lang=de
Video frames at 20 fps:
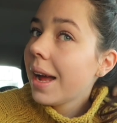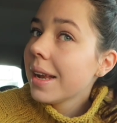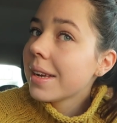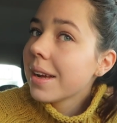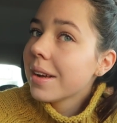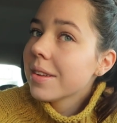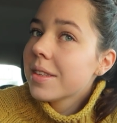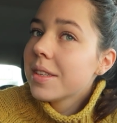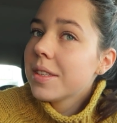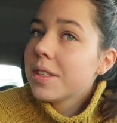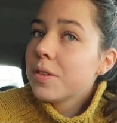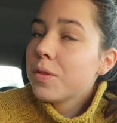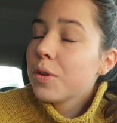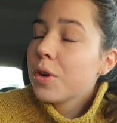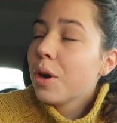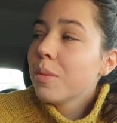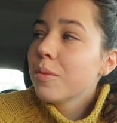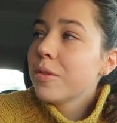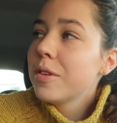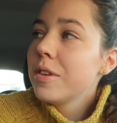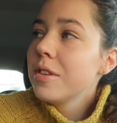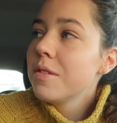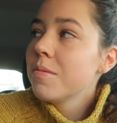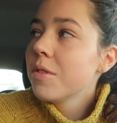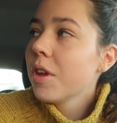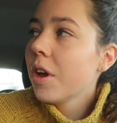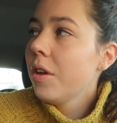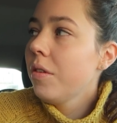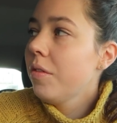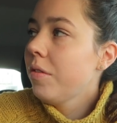und ganz herzlich willkommen zu
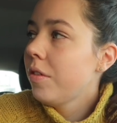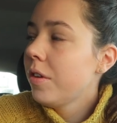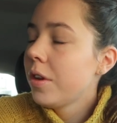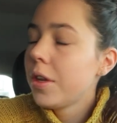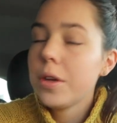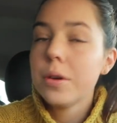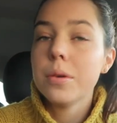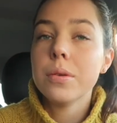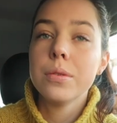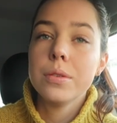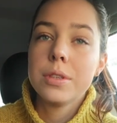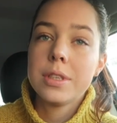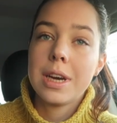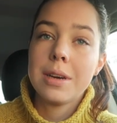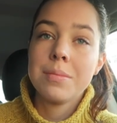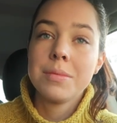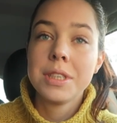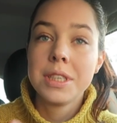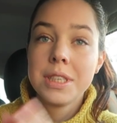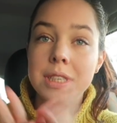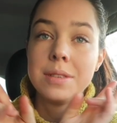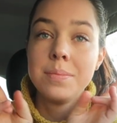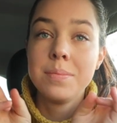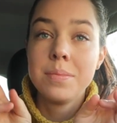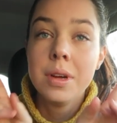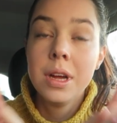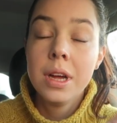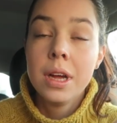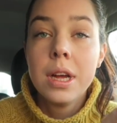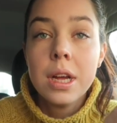diesem neuen Video und damit
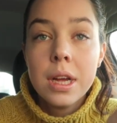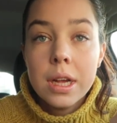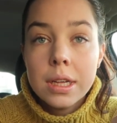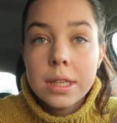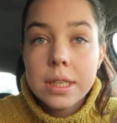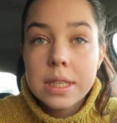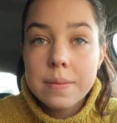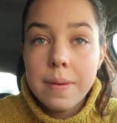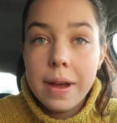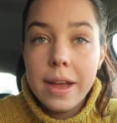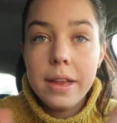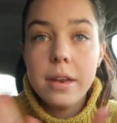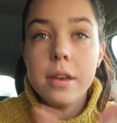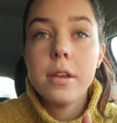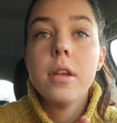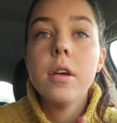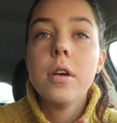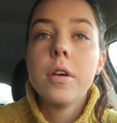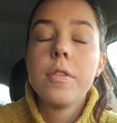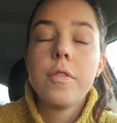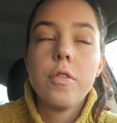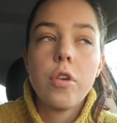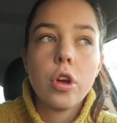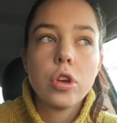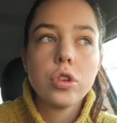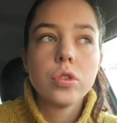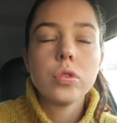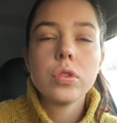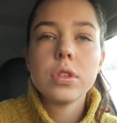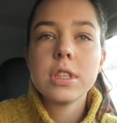dem zweiten
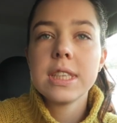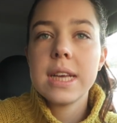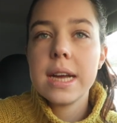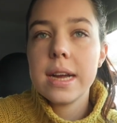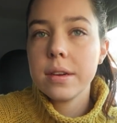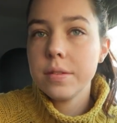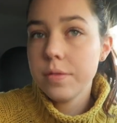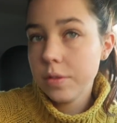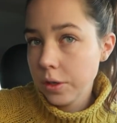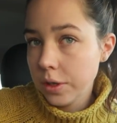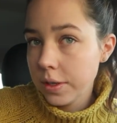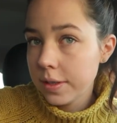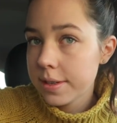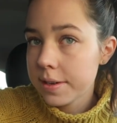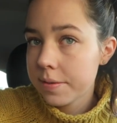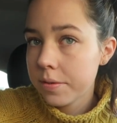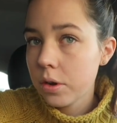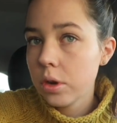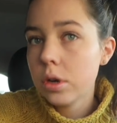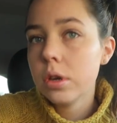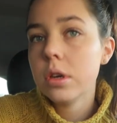Vlog sozusagen von dieser